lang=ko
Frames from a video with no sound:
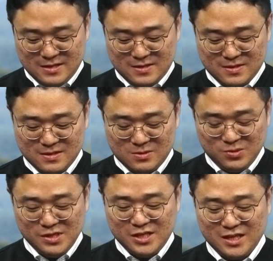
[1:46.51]
어,
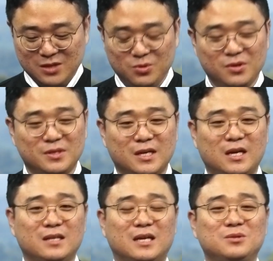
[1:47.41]
오늘 이 시간을 통해서
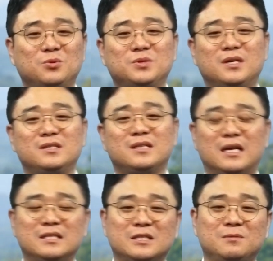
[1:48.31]
제가 나누고자 하는
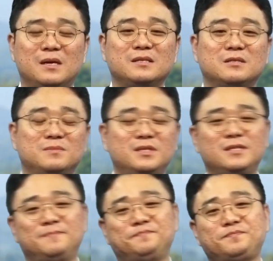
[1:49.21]
간증의
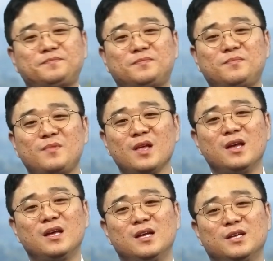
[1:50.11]
말씀은
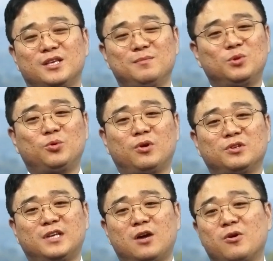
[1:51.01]
김동희
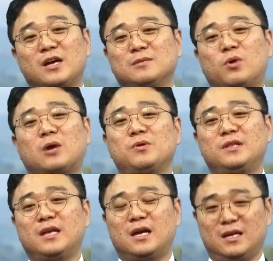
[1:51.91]
형제가 거기 가서 뭐라고
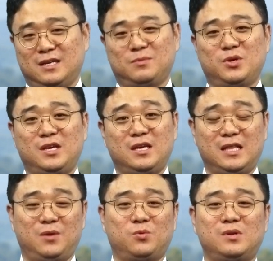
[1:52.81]
있느냐 뭐 이
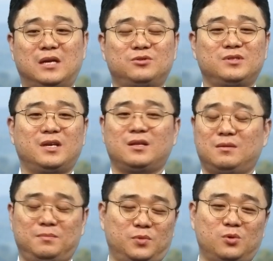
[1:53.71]
내용을 나누는 게
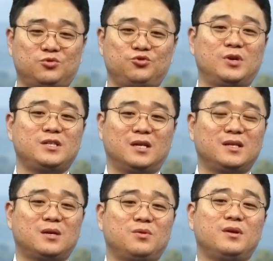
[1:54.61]
별로 중요하지
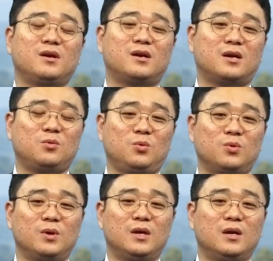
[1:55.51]
않다라고 생각을
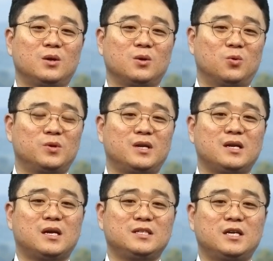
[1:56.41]
하고 어느
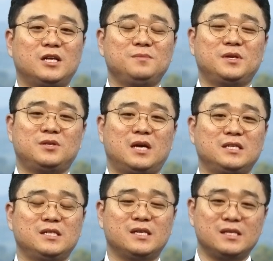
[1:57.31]
날까지 하나님께서
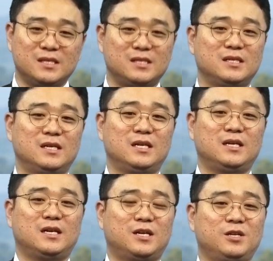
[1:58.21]
하신 일들
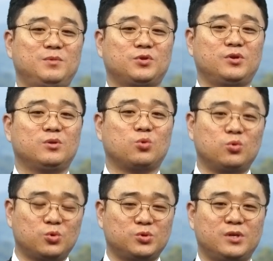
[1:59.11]
하나님이 저희를
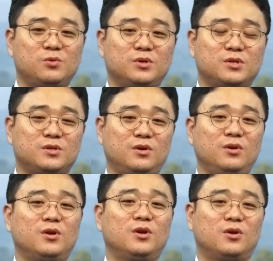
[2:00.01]
도구로
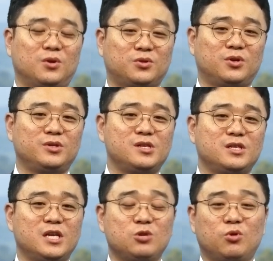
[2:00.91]
사용하셔서 어떤
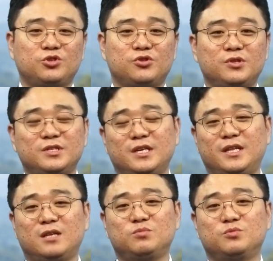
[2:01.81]
일들을 이루어졌는지에 대한